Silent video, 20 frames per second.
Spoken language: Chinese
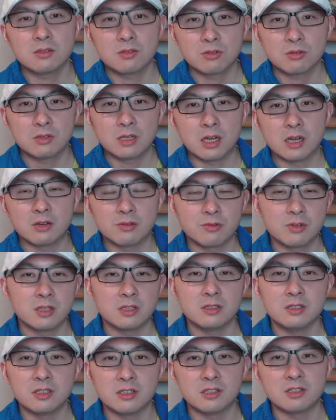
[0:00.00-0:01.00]
众两
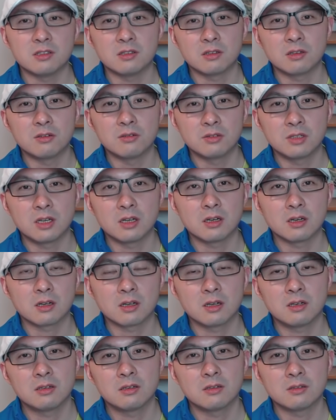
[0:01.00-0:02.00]
院一起投的，
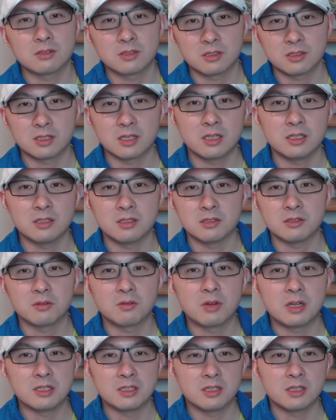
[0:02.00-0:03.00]
刚好是在一起
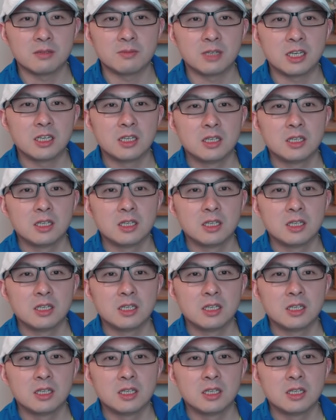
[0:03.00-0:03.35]
换届嘛。